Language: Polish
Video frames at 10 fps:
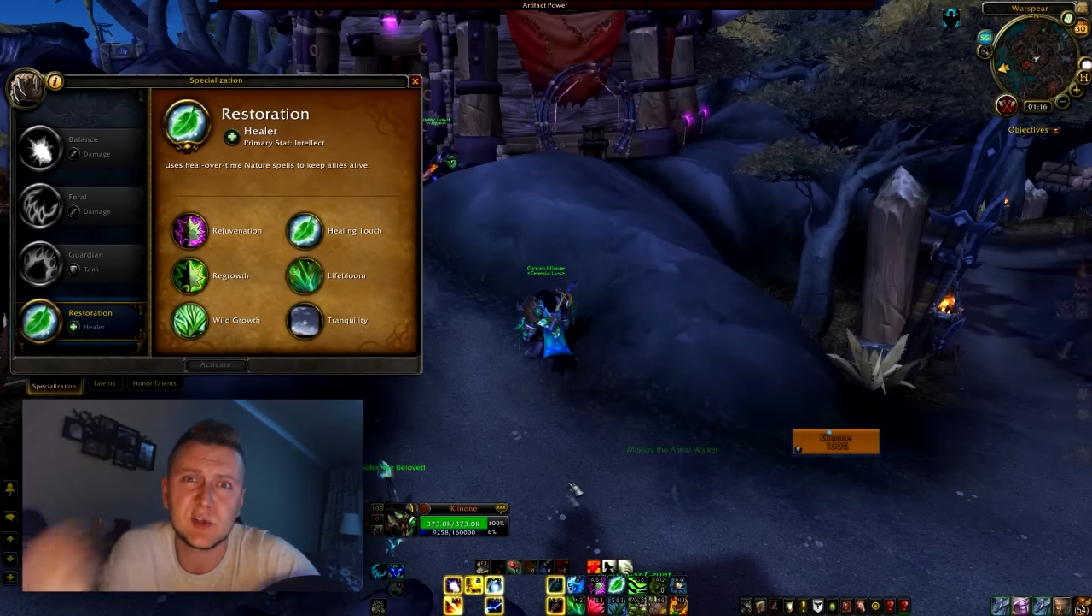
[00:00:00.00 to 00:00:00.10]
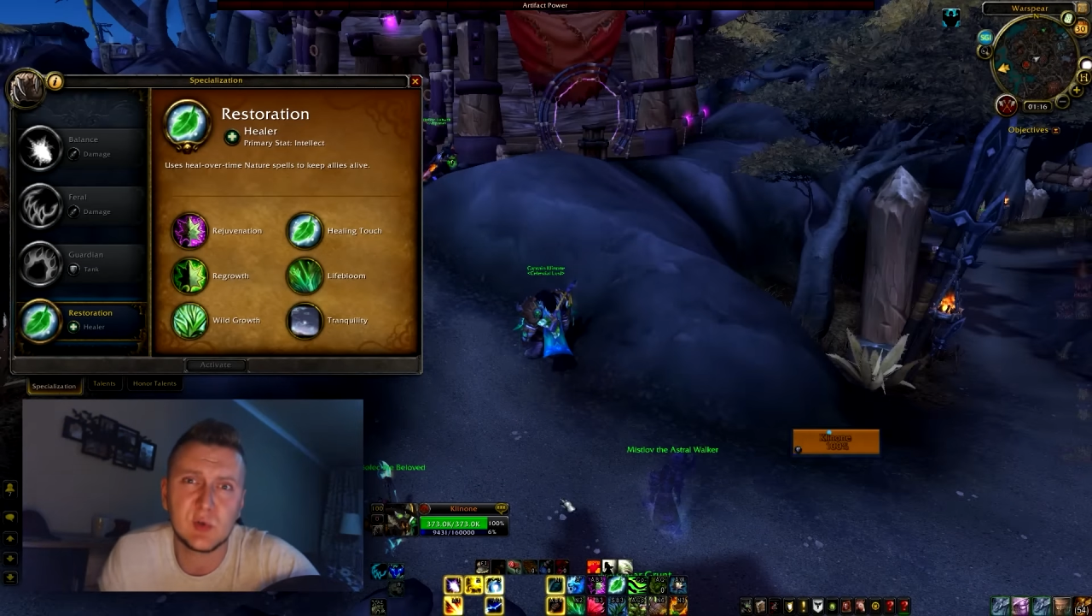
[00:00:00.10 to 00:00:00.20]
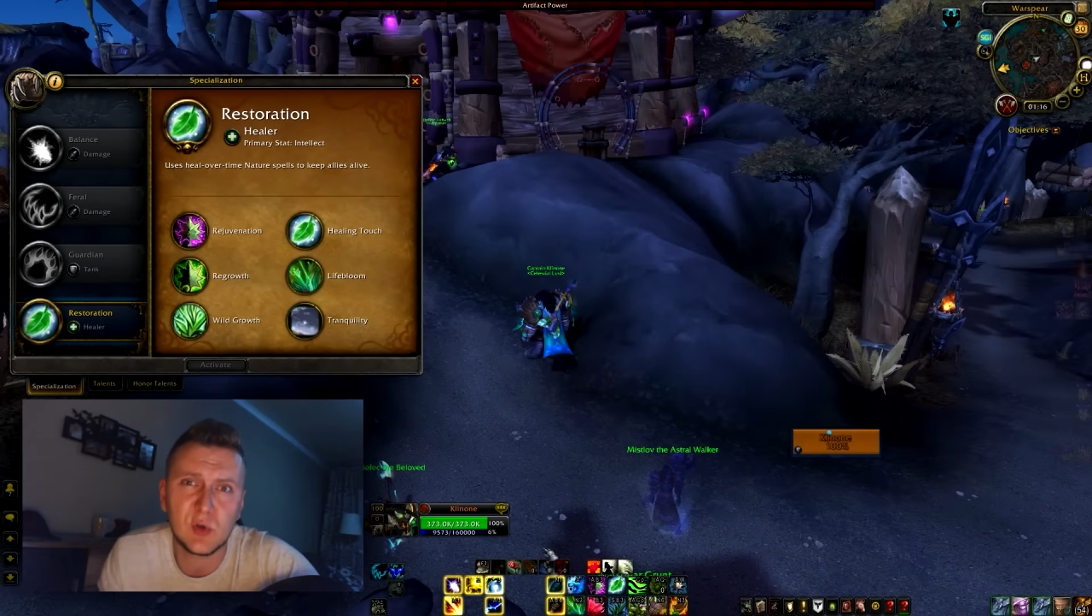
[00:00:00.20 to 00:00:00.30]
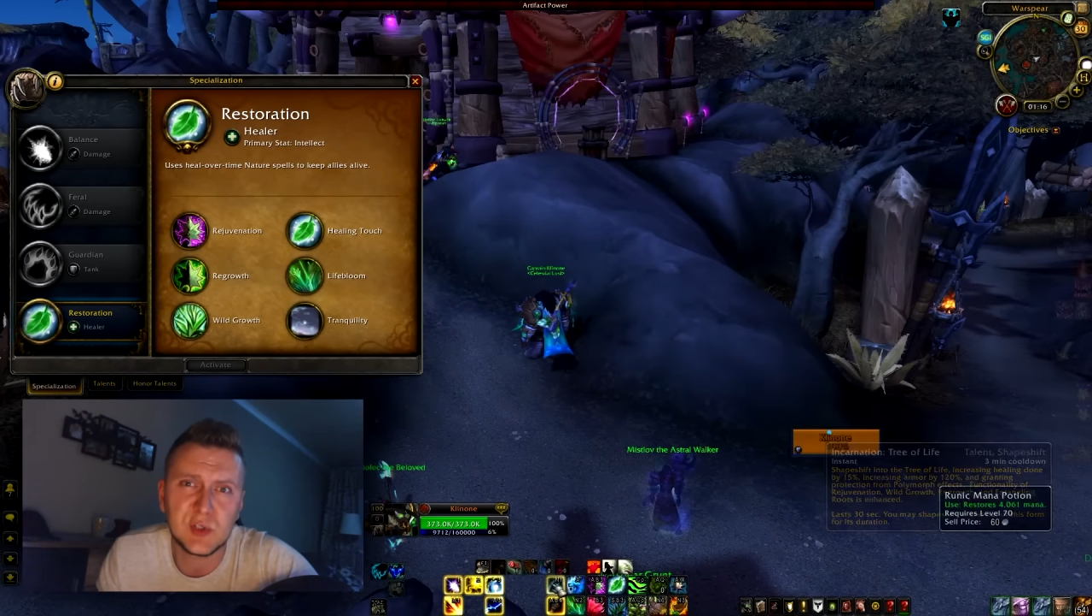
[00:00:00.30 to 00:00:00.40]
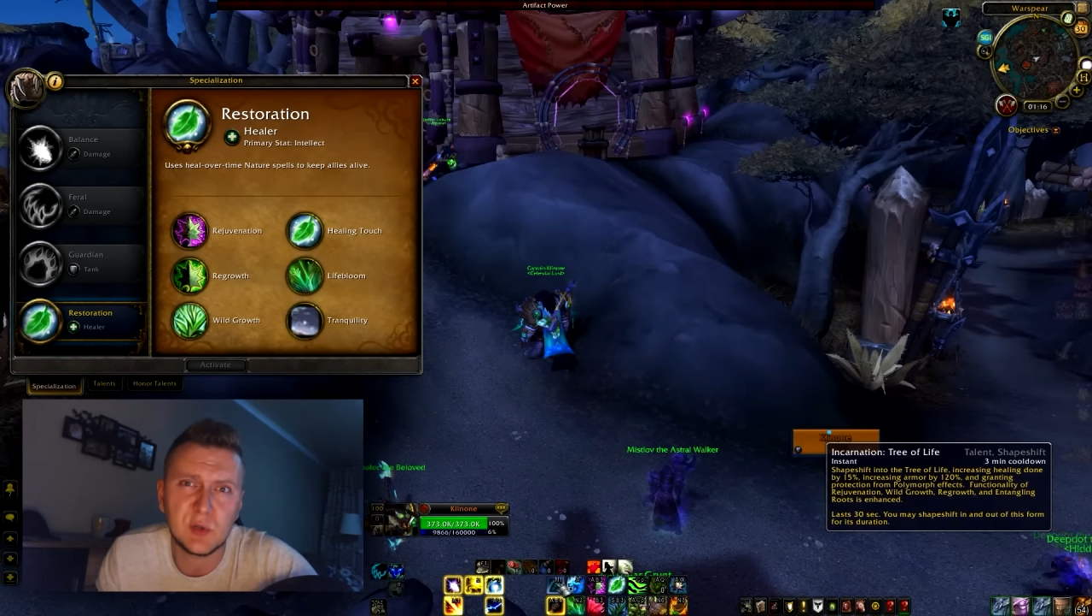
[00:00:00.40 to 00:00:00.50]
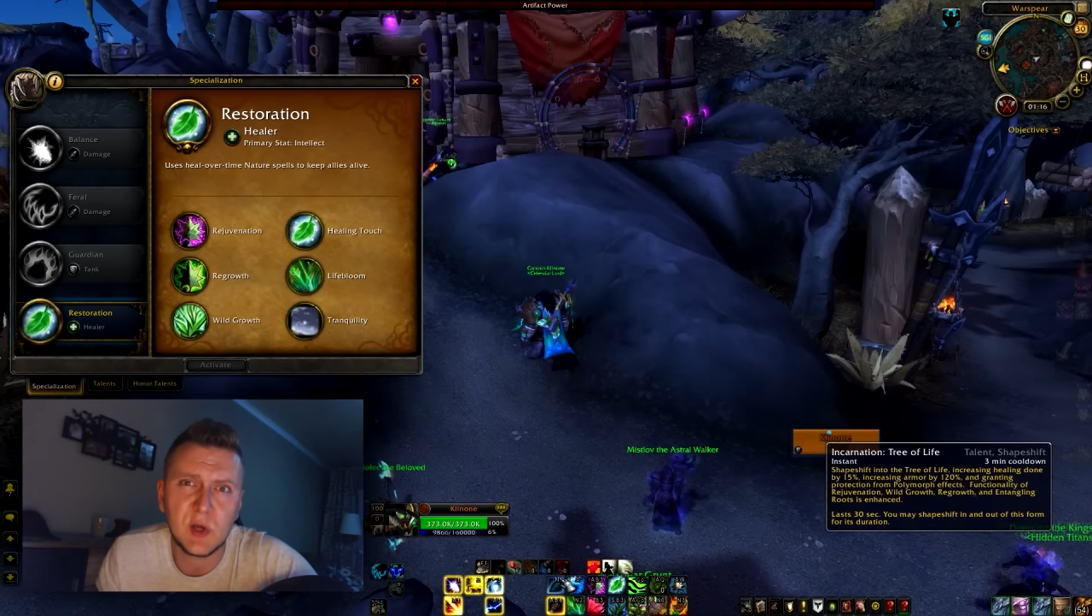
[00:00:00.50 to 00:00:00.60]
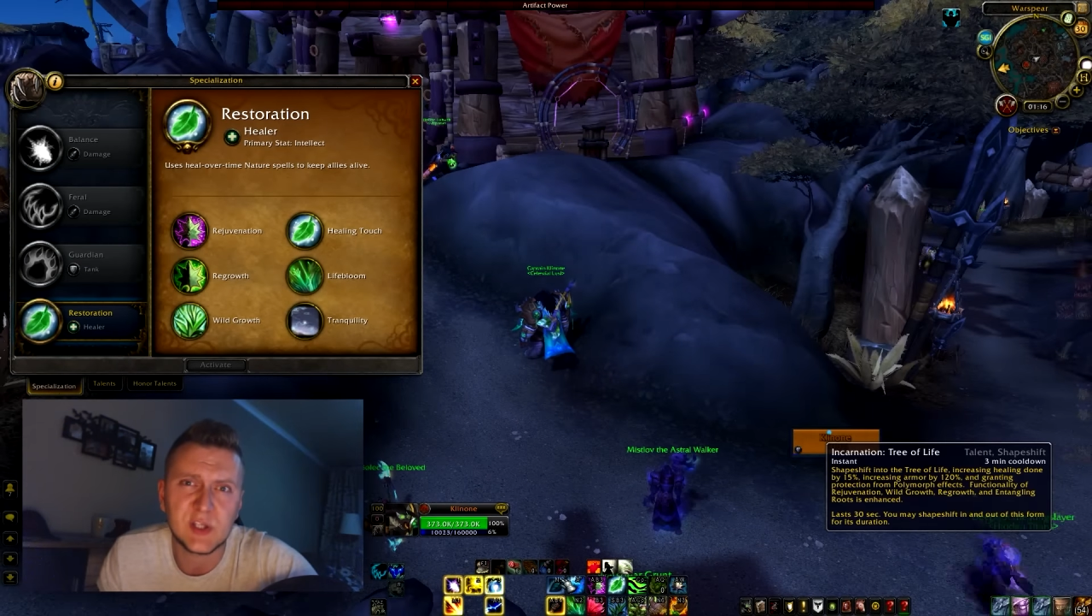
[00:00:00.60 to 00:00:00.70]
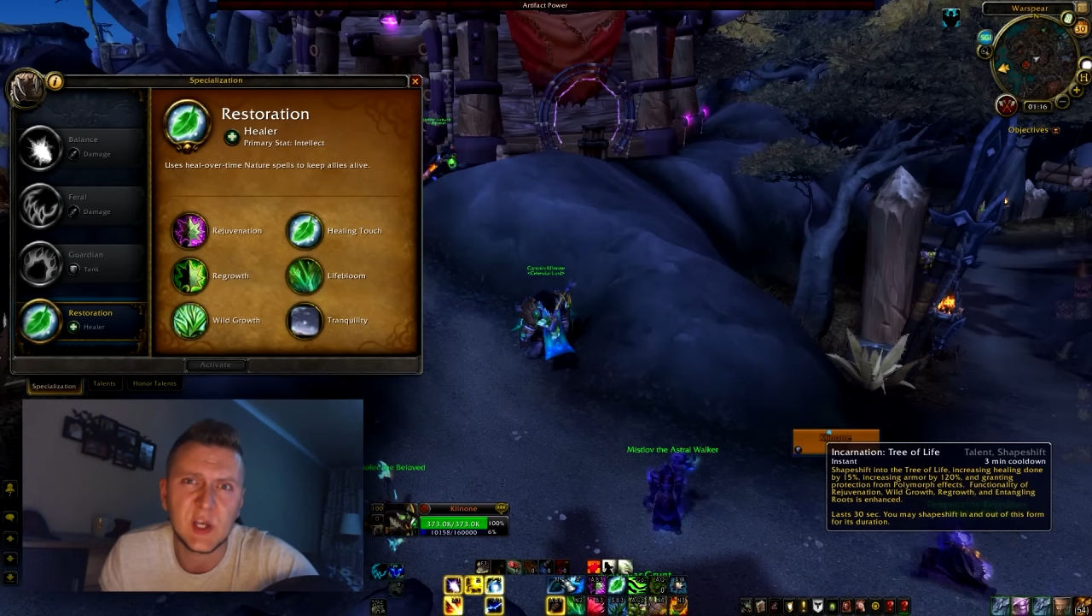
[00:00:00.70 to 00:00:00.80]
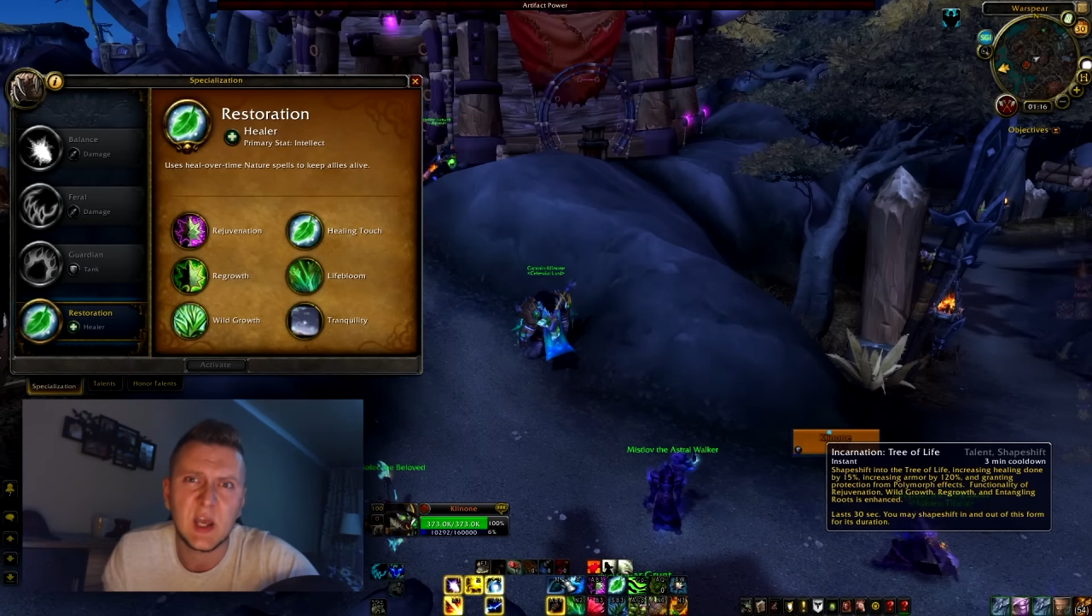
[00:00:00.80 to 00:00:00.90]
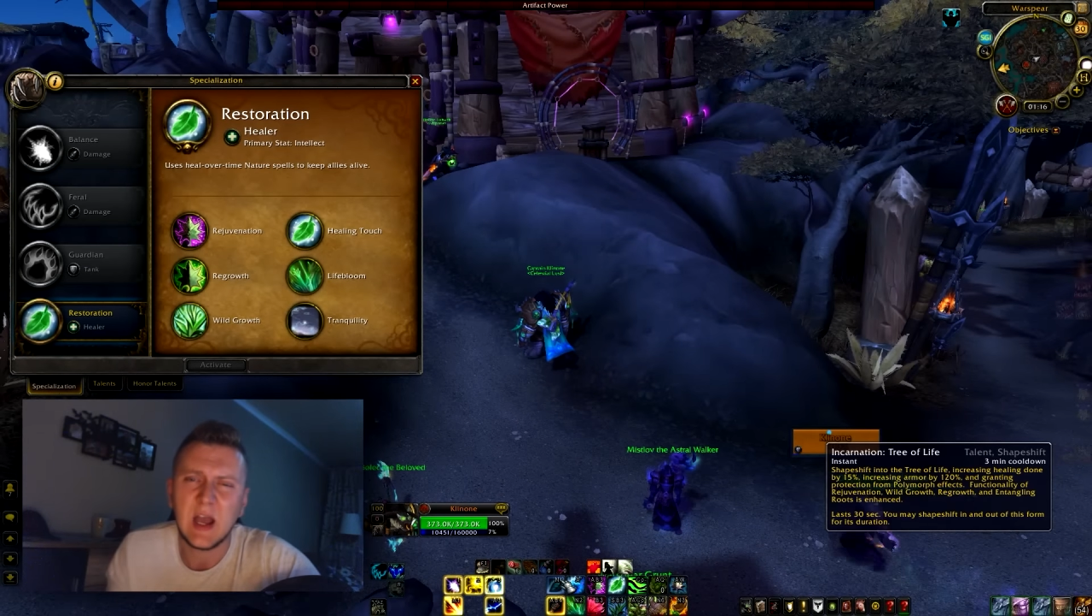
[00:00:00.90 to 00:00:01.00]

co się urodziłeś,